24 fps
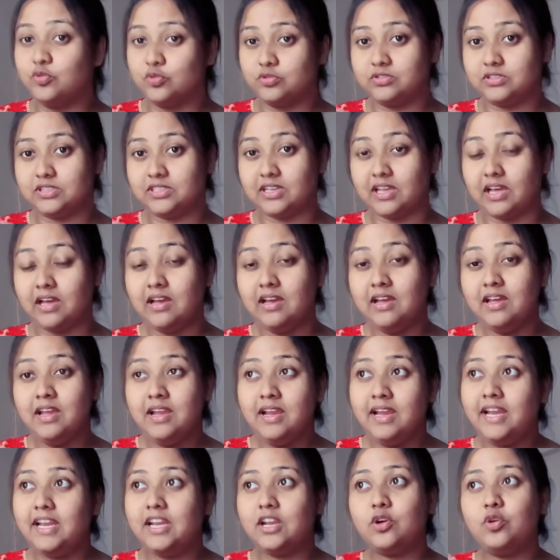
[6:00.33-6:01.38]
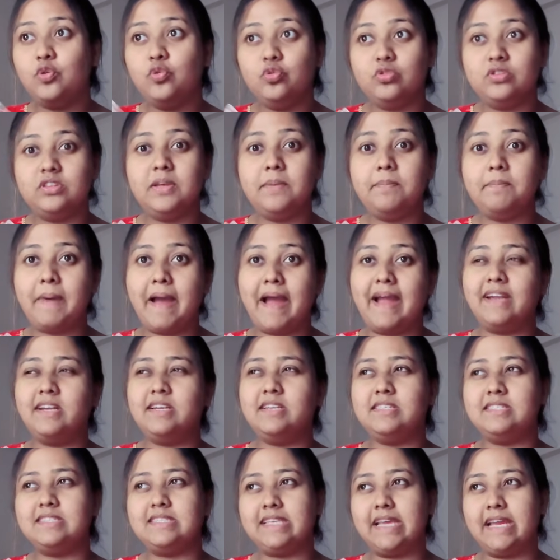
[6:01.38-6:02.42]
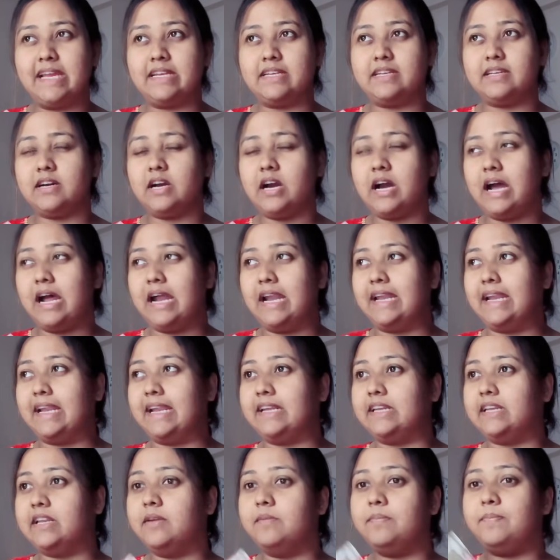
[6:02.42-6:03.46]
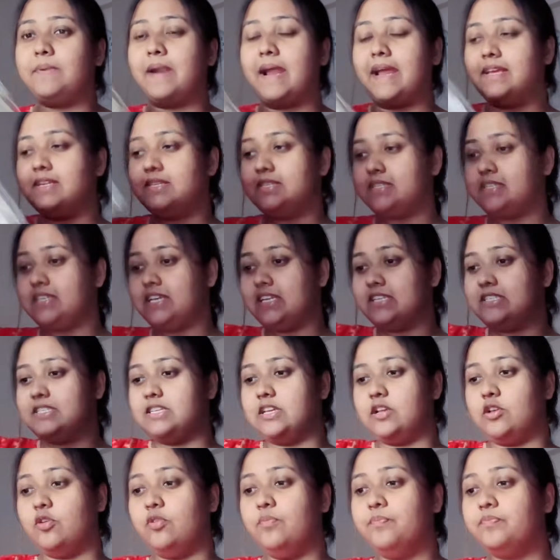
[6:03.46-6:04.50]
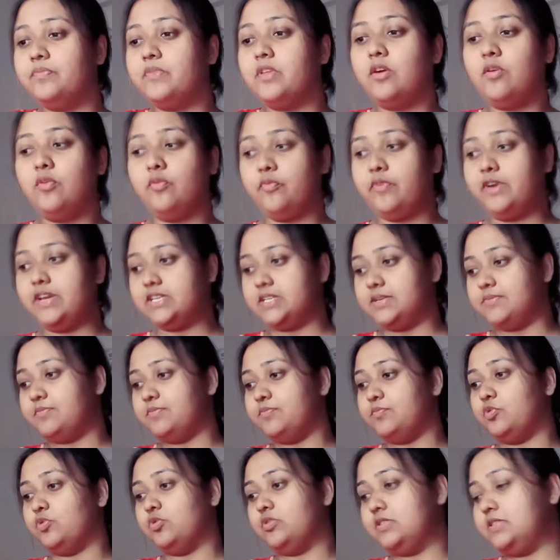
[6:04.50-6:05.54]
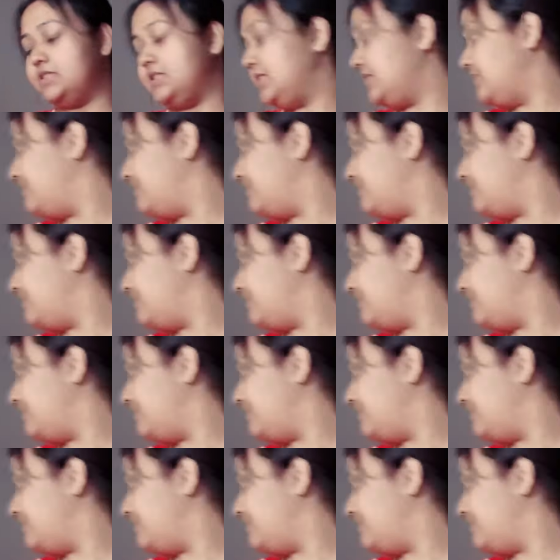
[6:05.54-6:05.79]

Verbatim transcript: কুর্তি না এটা কুর্তি প্যান্ট সেট আর এটার প্রাইস নিয়েছিল ওয়েট আমি বলছি